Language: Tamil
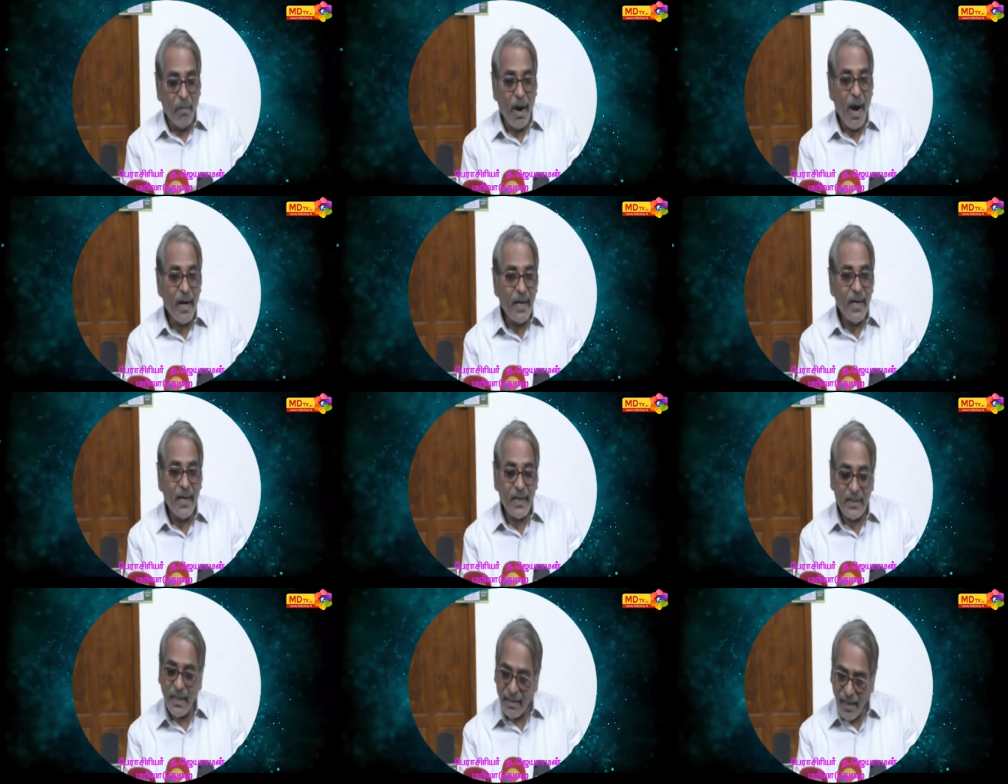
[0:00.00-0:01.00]
மாநில
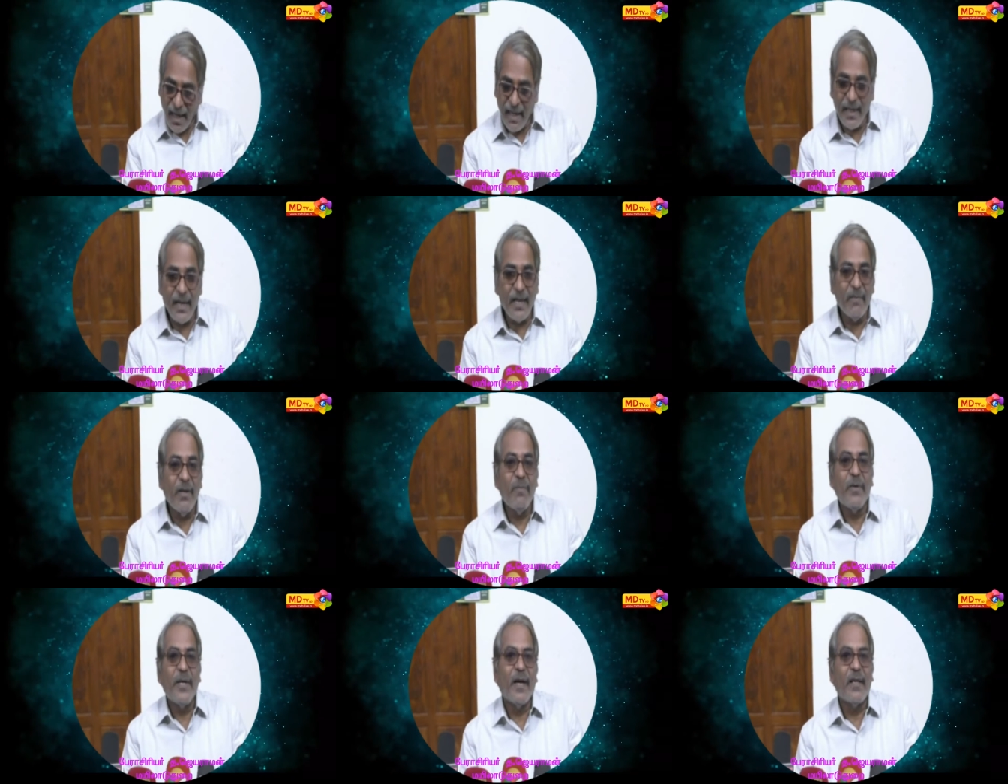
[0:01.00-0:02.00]
அரசு தலையிடவே
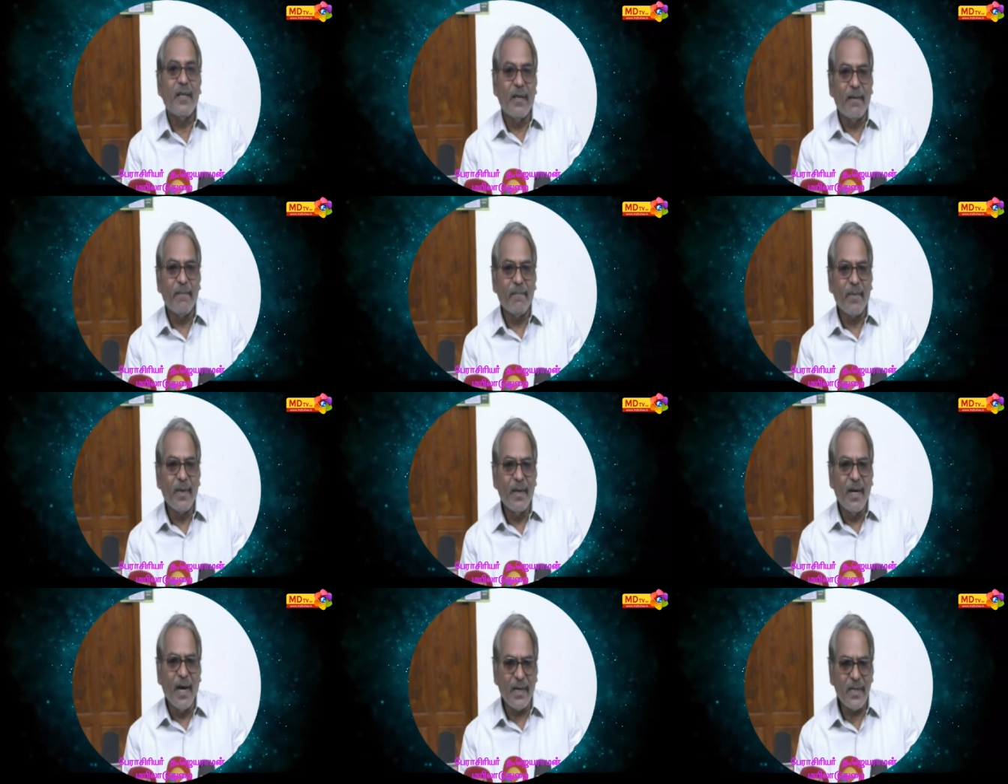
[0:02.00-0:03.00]
முடியாது
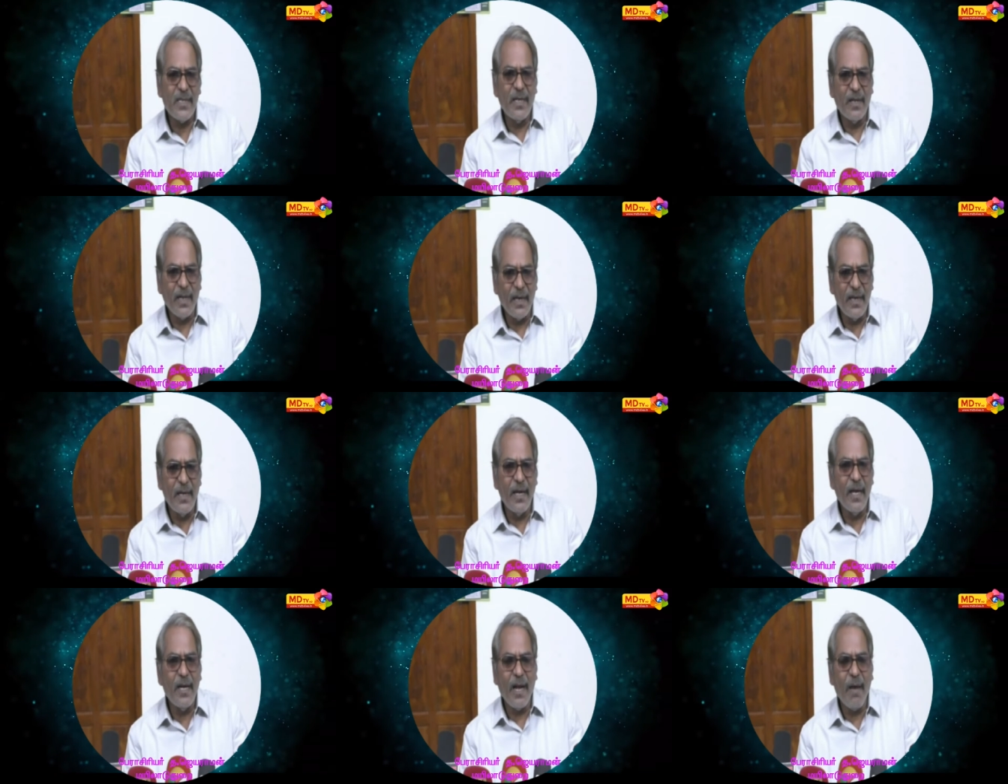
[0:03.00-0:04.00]
அரசின்
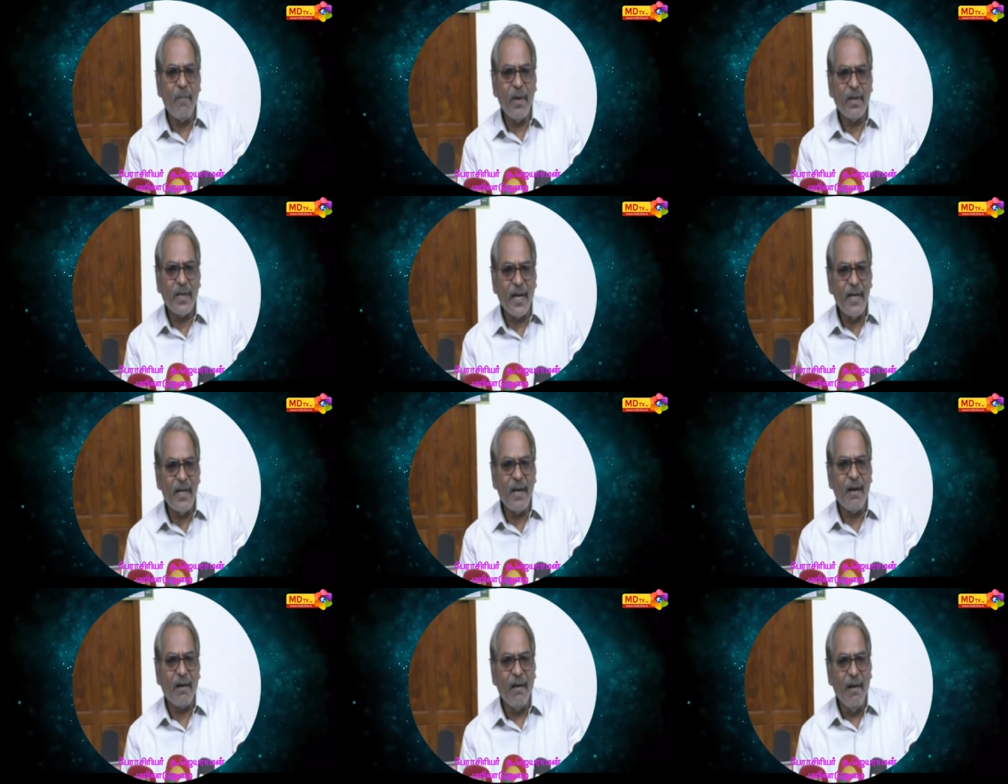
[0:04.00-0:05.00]
தலையீடே இல்லாமல்
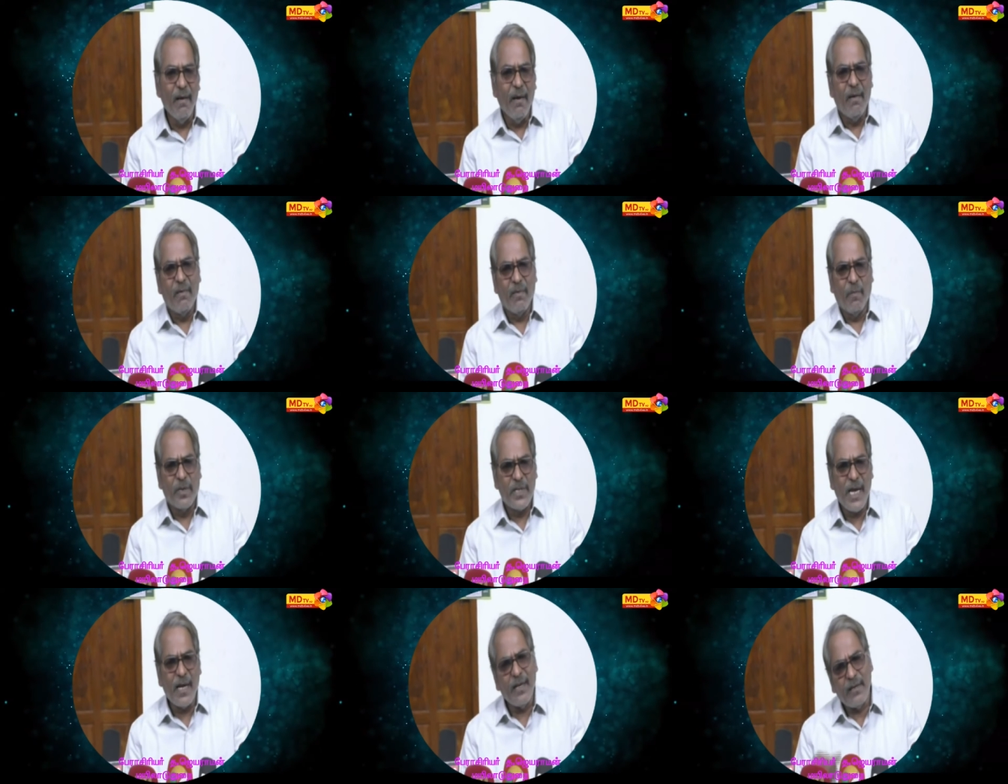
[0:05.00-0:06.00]
தனியார்
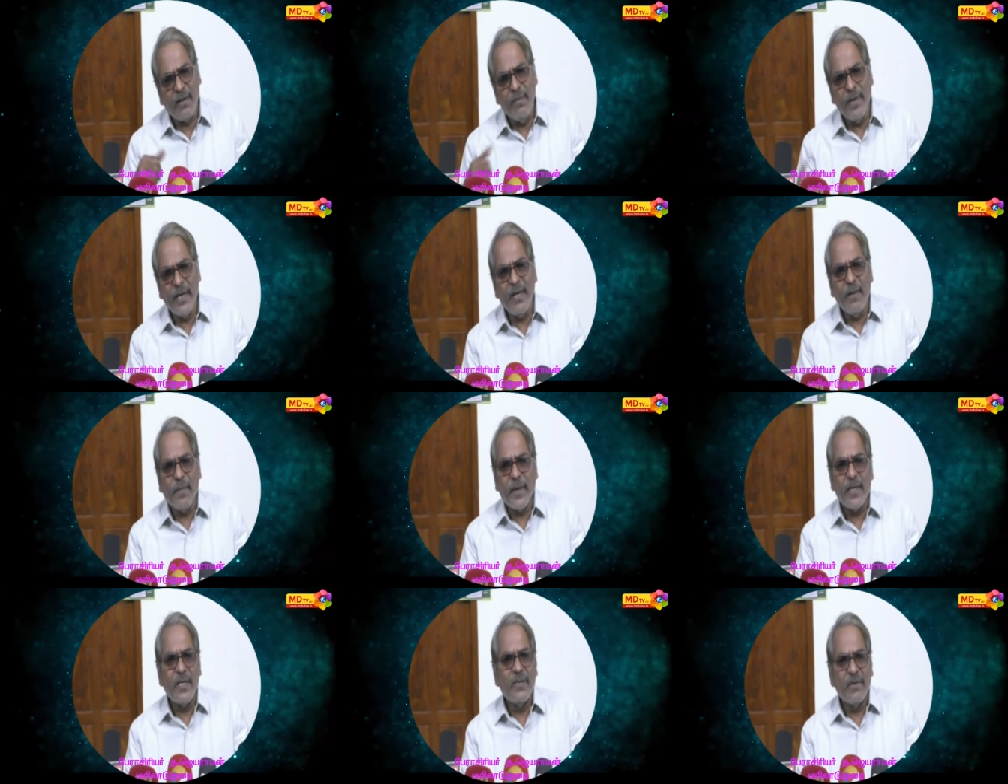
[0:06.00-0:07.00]
சகட்டு மேனிக்கு
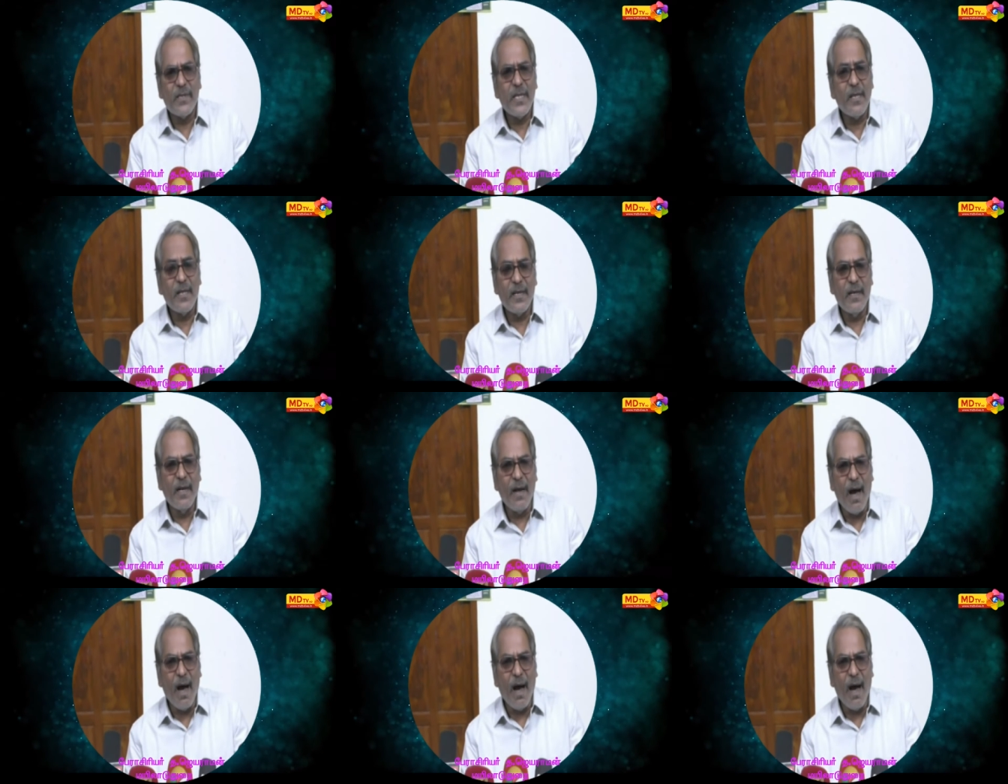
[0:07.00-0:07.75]
பதினஞ்சு வருஷத்துக்கு